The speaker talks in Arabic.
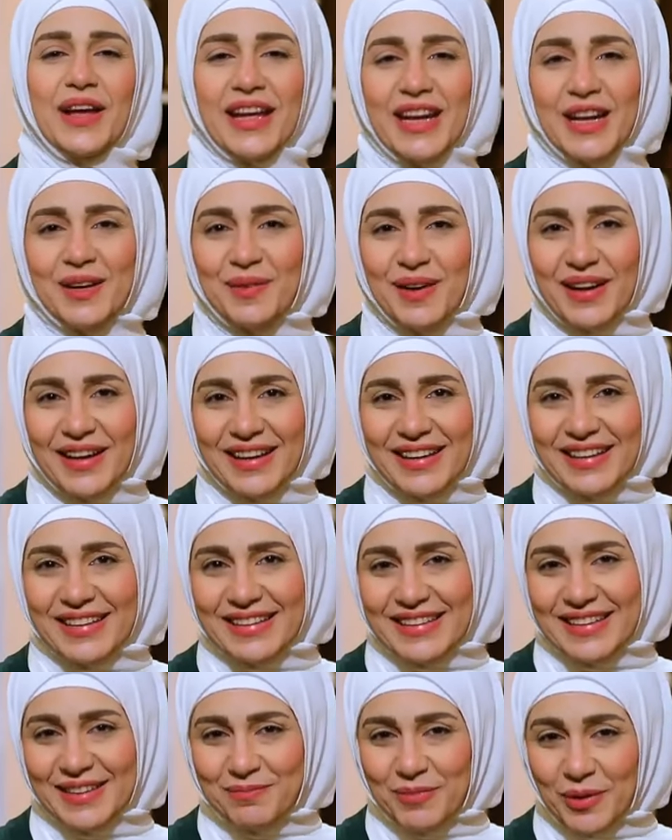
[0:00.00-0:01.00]
هنا بقى
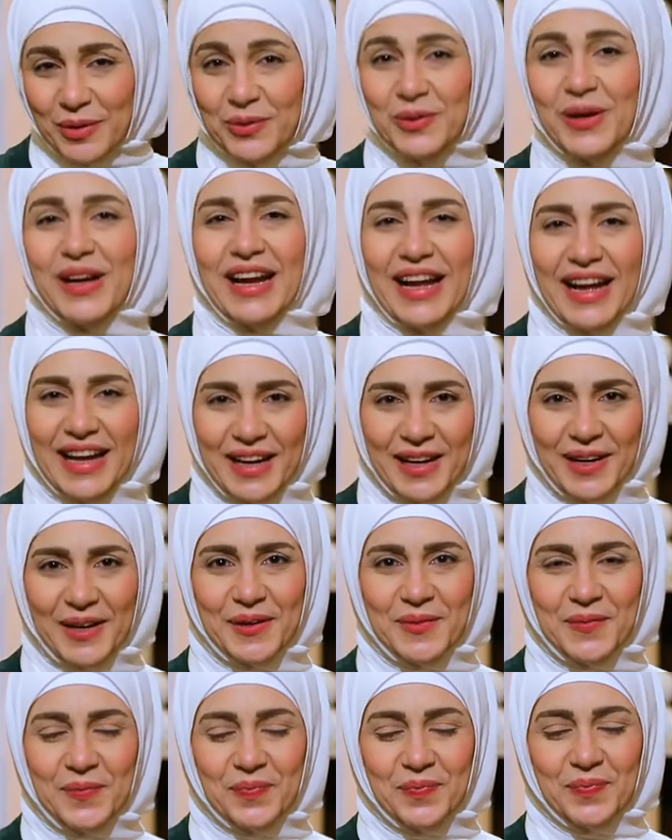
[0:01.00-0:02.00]
موضوع الحلقة
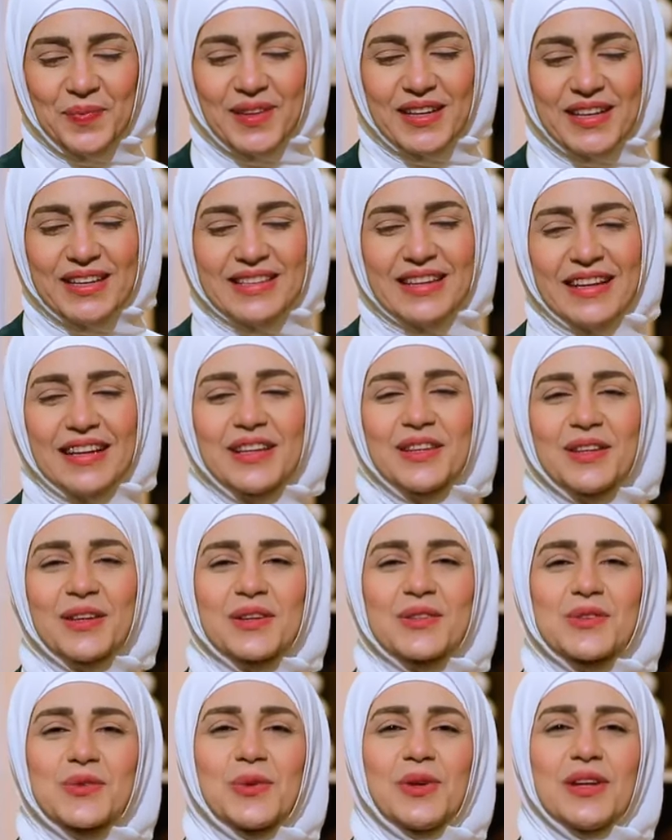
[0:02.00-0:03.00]
سيدنا
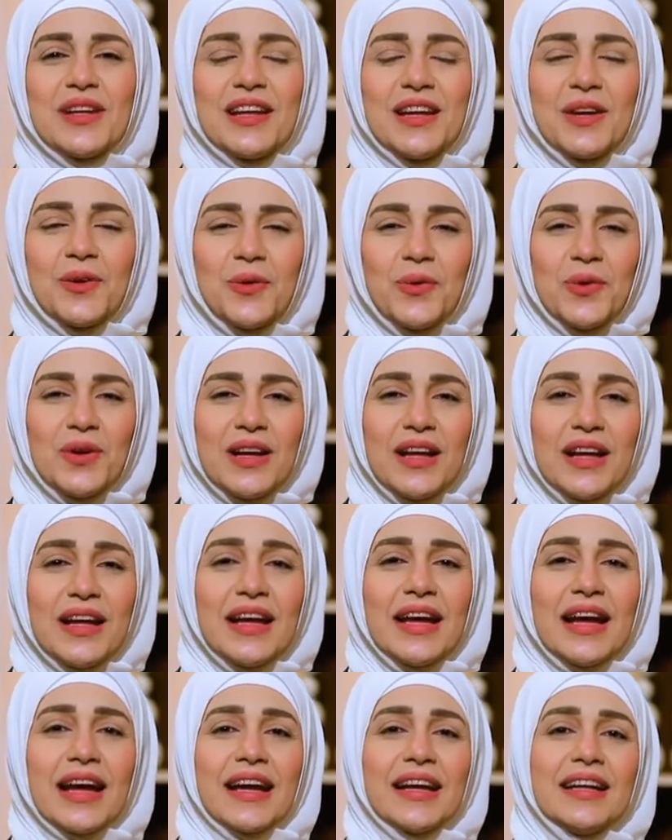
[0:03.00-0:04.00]
رسول الله يقول
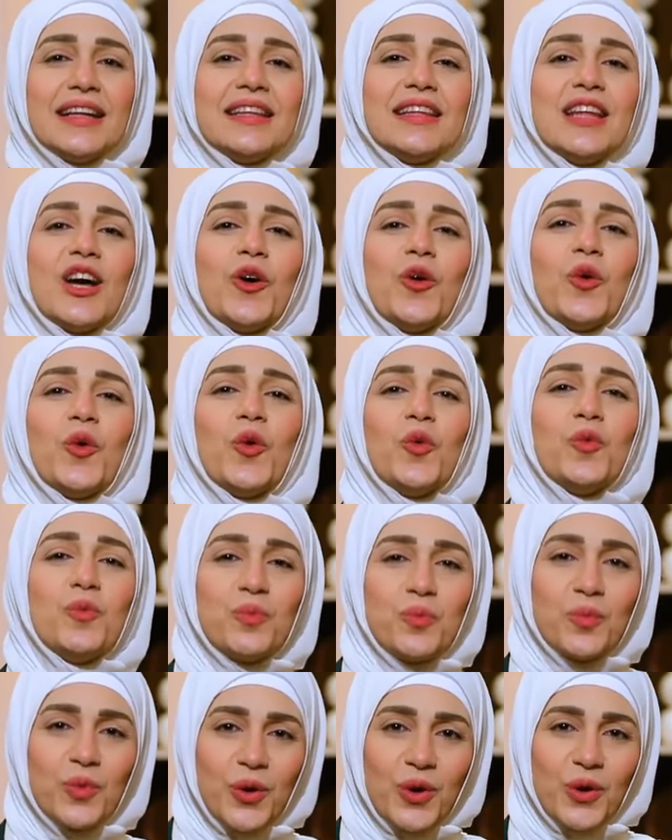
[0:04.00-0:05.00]
عنده
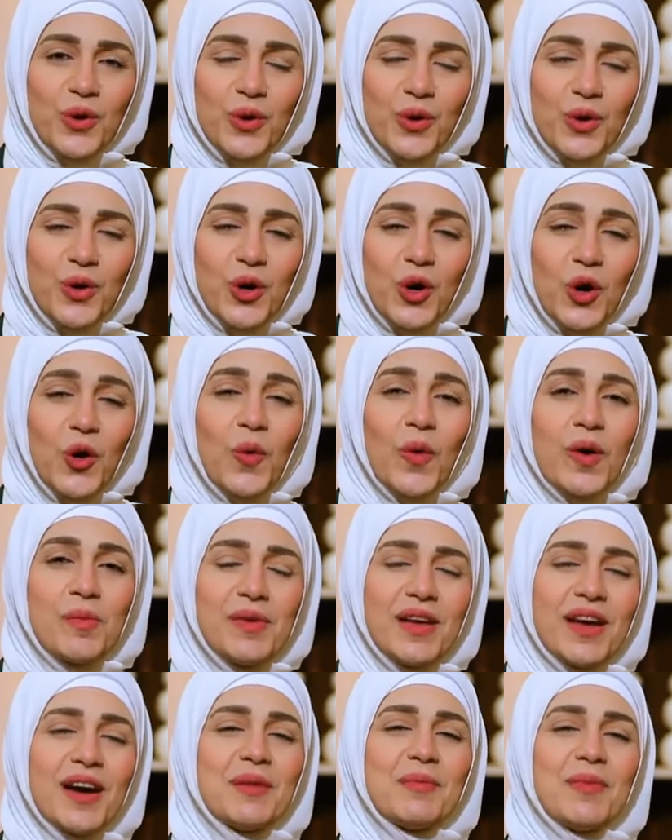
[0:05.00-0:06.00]
أم هو
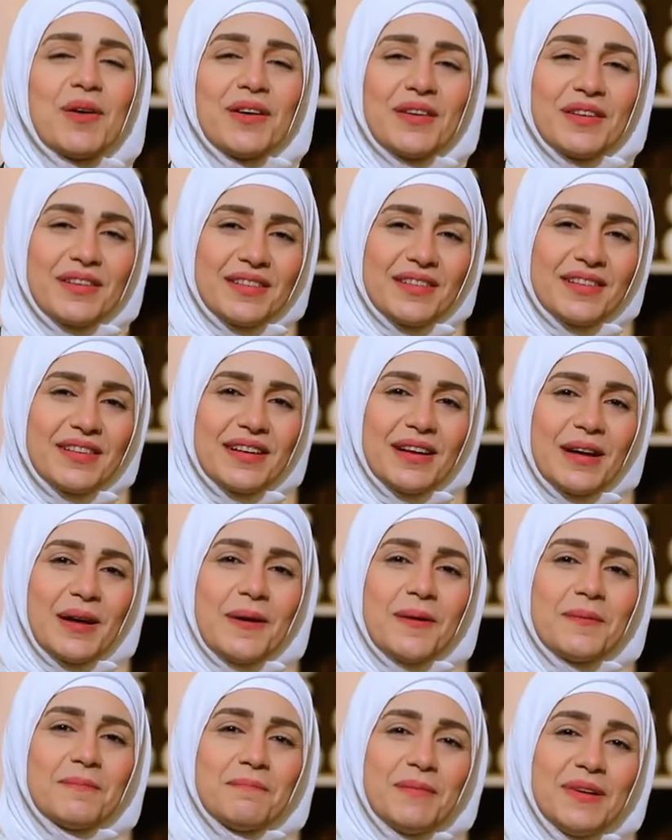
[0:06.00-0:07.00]
بها بار
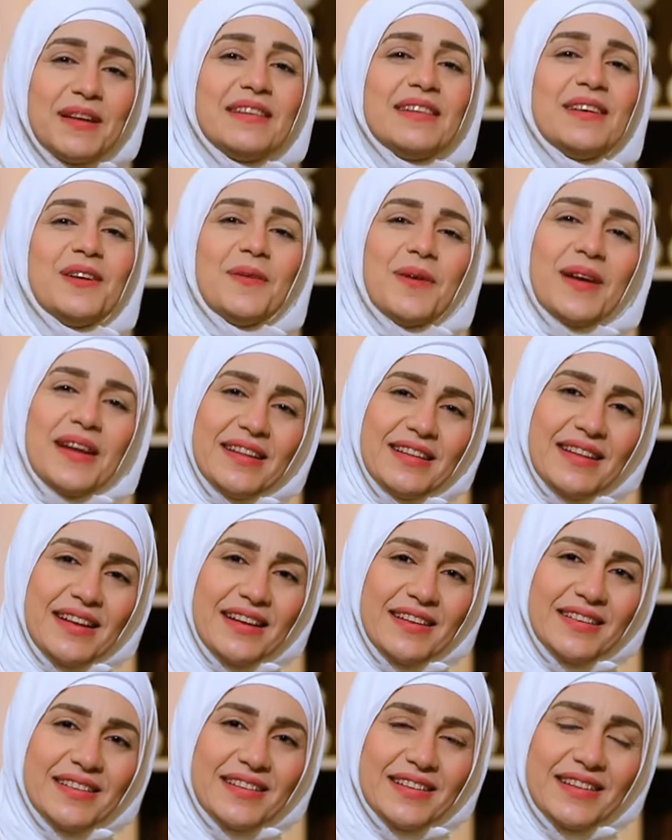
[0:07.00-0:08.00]
بر
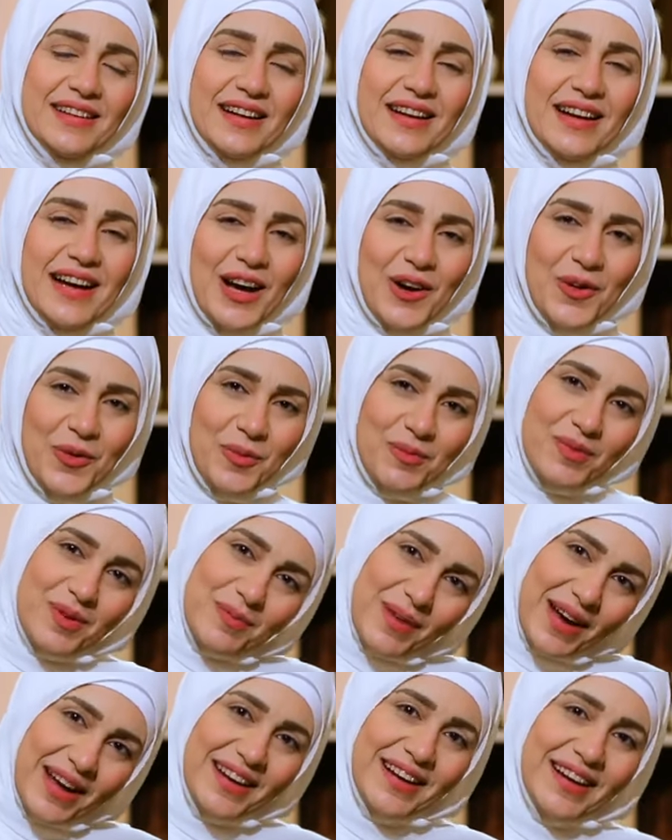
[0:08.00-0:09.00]
الوالدين أو
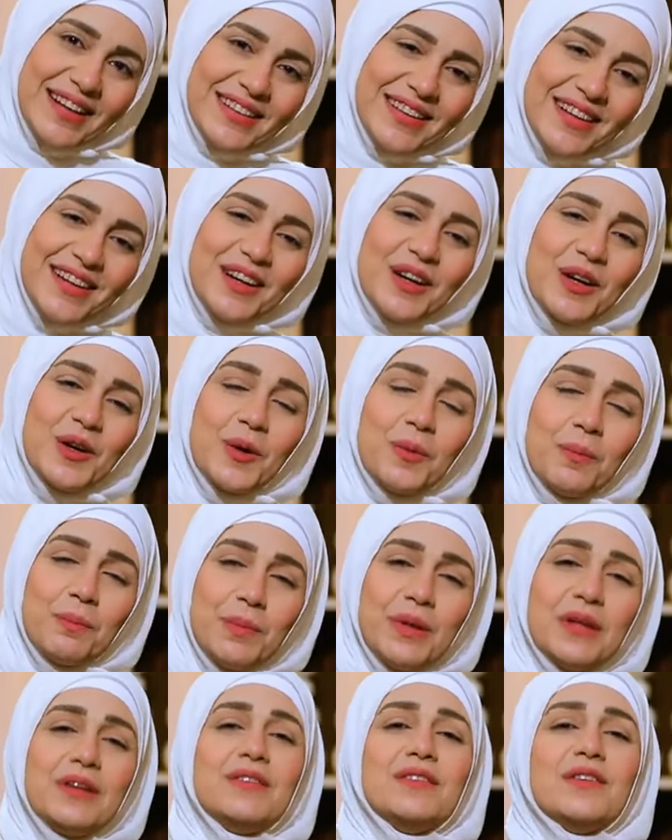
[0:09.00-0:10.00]
بمعنى أدق
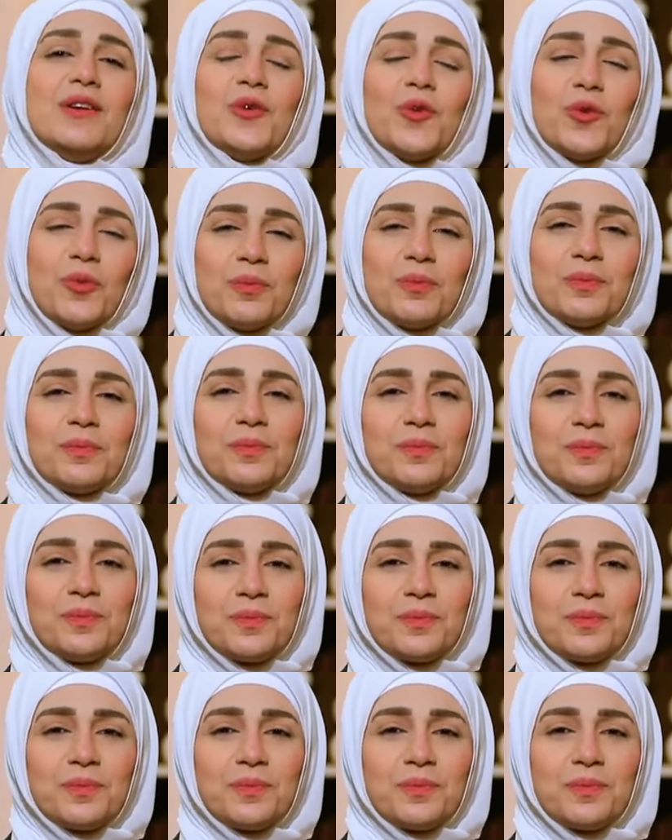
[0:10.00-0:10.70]
بر الأم